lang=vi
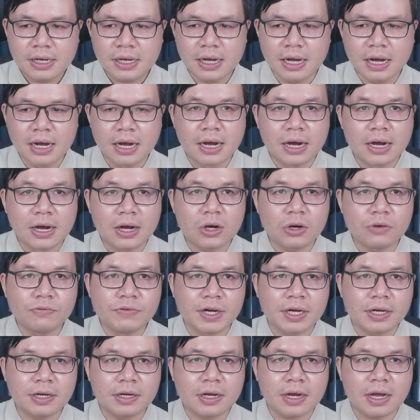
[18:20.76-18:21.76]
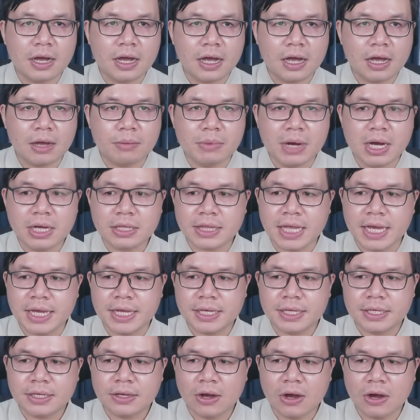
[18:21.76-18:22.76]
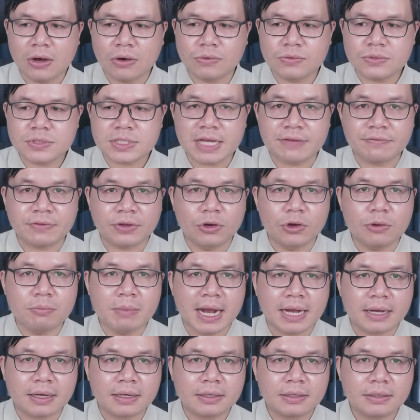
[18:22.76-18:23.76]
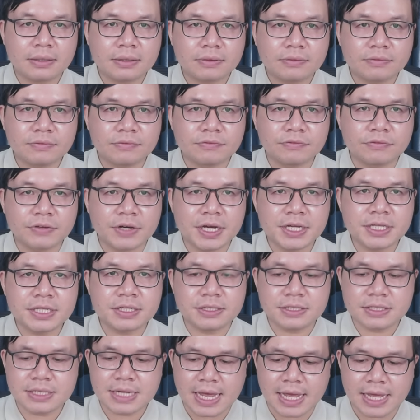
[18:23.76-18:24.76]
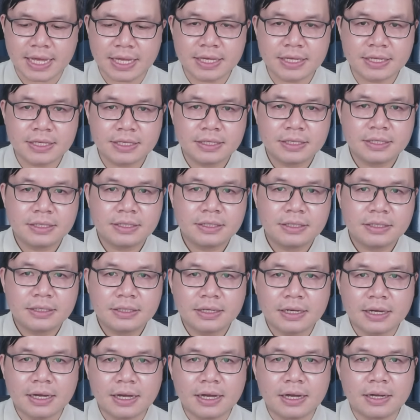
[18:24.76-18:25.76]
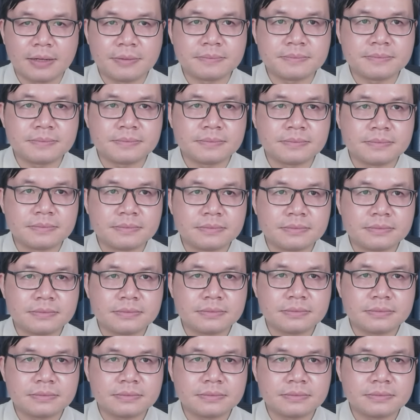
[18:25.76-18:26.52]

ở khu vực uh, bờ Tây họ cũng sẽ phải đối mặt với những cái um,